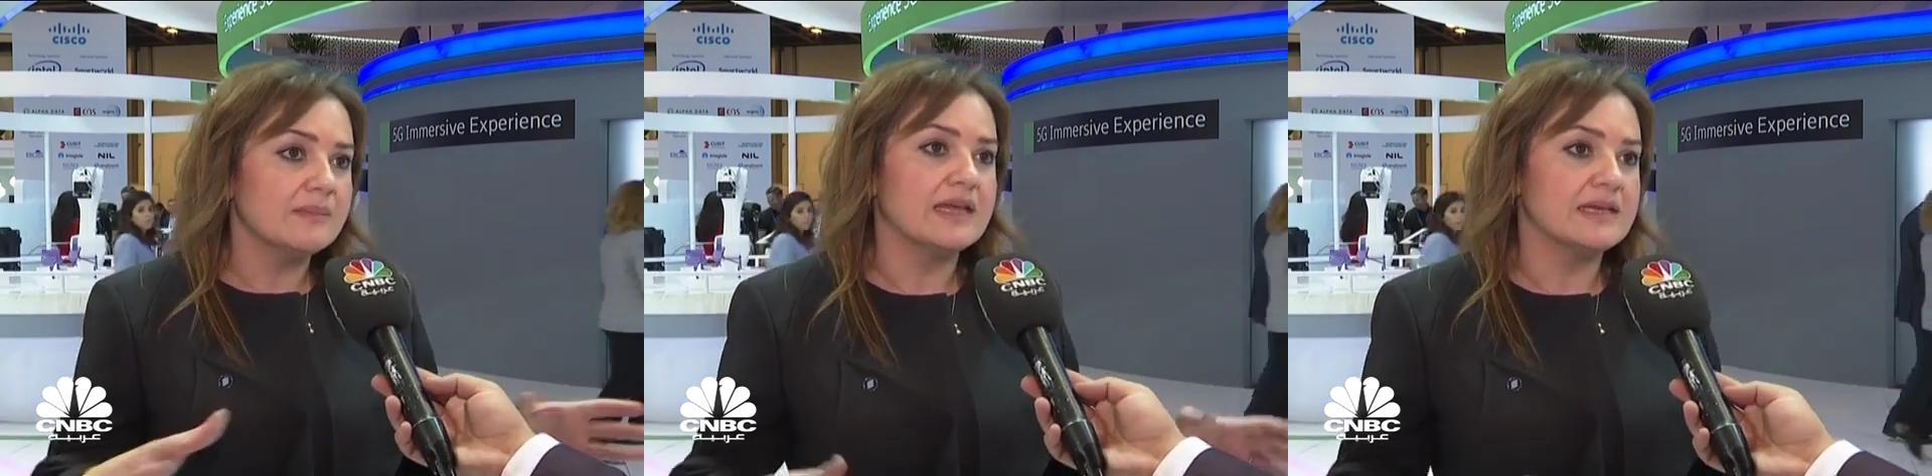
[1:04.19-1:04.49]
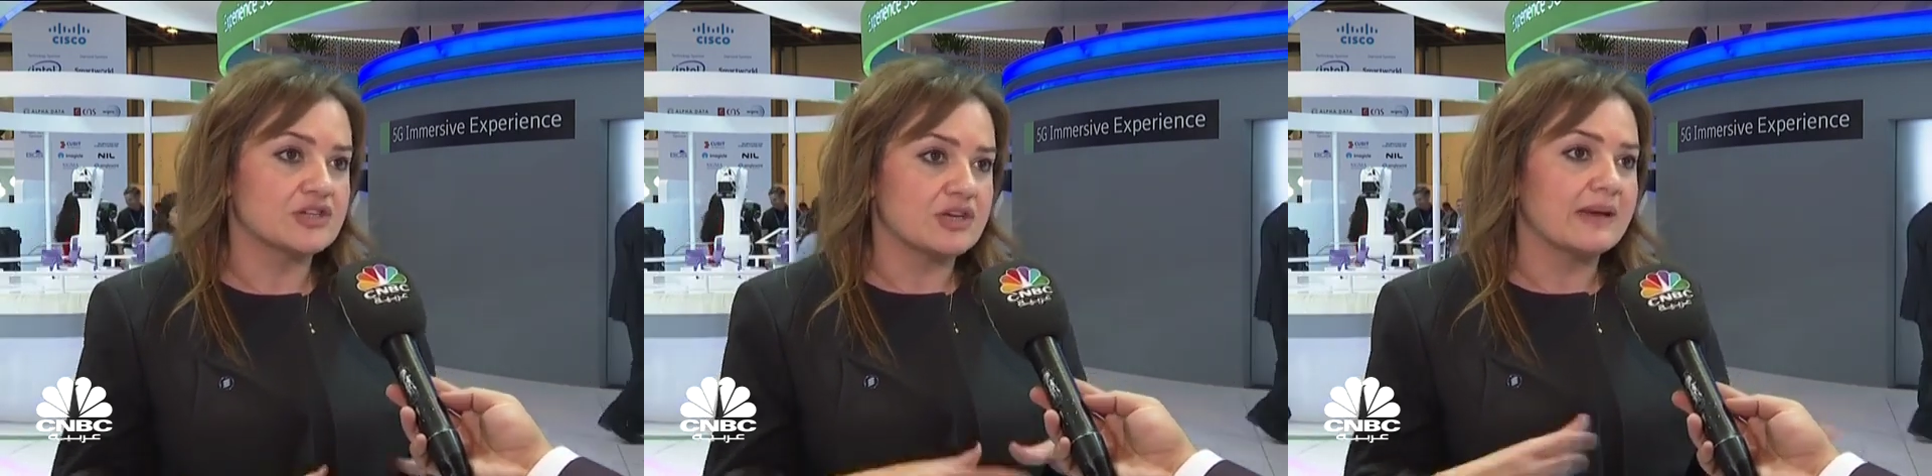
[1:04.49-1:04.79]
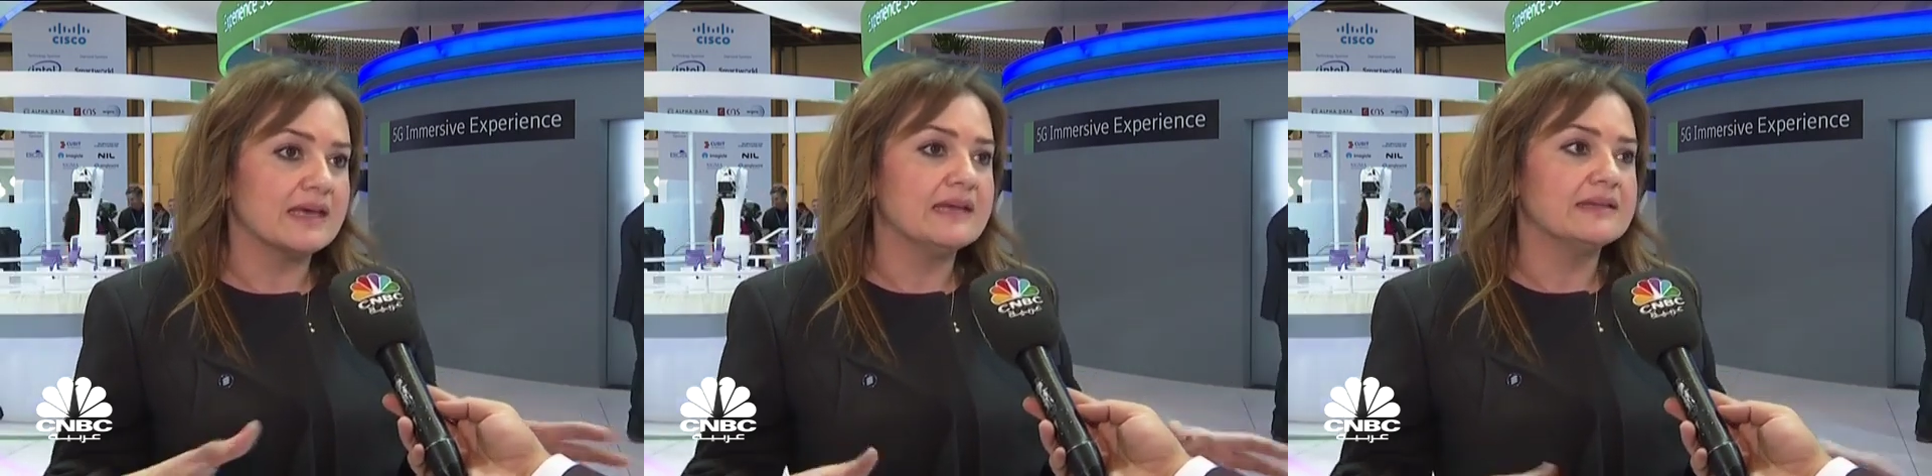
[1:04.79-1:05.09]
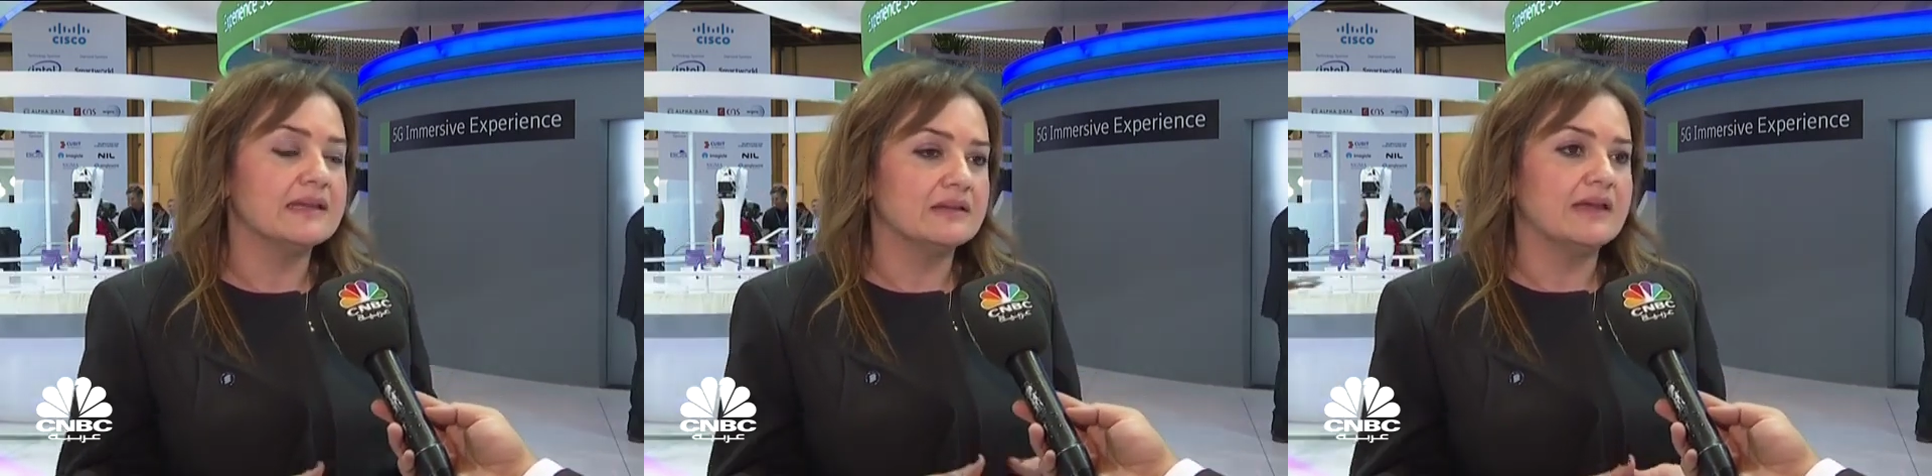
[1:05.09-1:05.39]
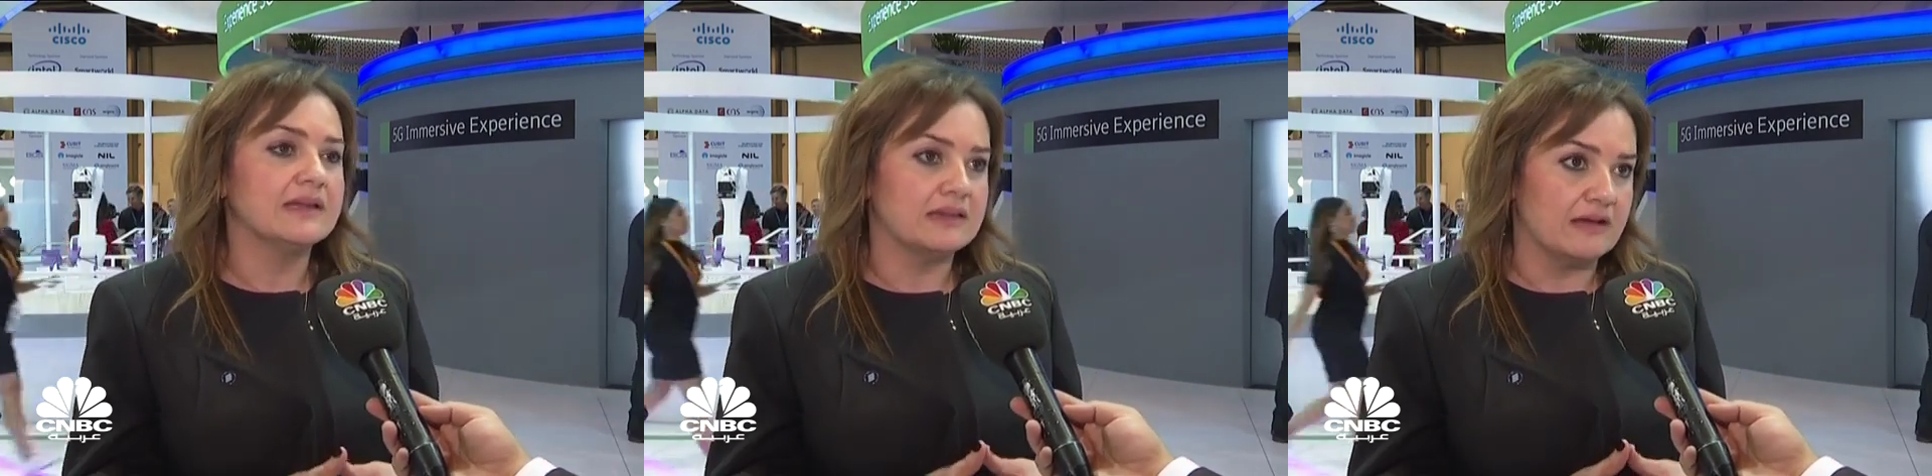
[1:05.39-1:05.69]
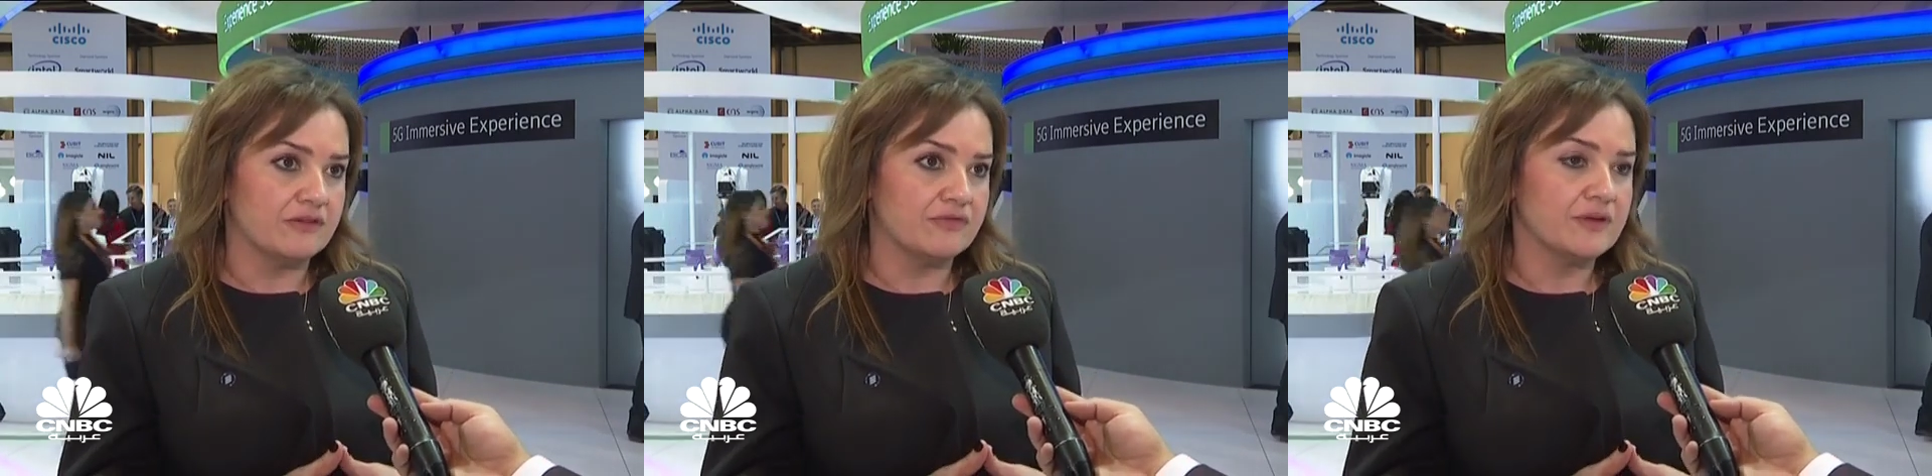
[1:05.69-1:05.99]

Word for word: الشبكات اللي طلعت لايف